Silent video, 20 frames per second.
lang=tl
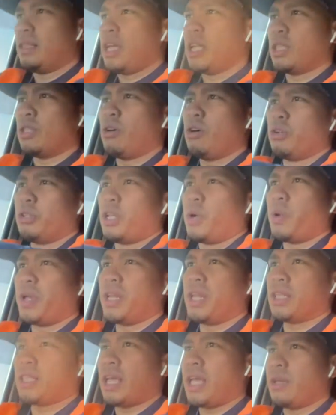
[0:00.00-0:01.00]
ito, on the way
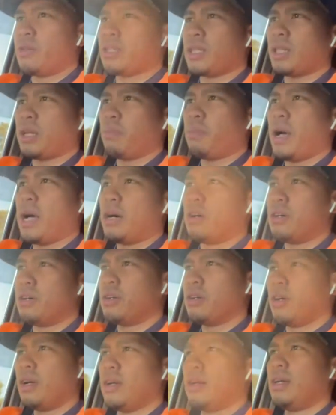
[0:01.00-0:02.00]
na tayo sa trabaho.
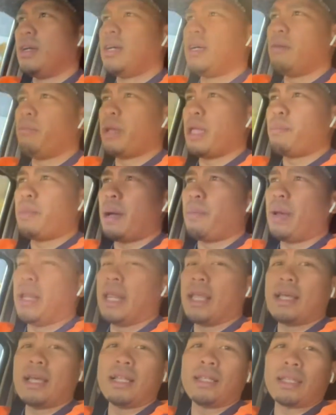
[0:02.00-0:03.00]
Uh, may
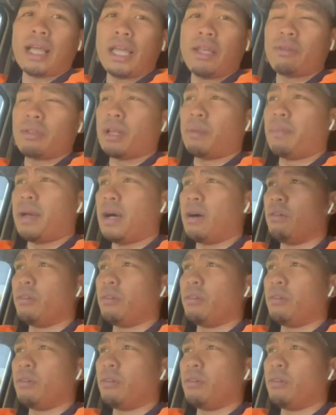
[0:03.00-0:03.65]
babalikan tayong trabaho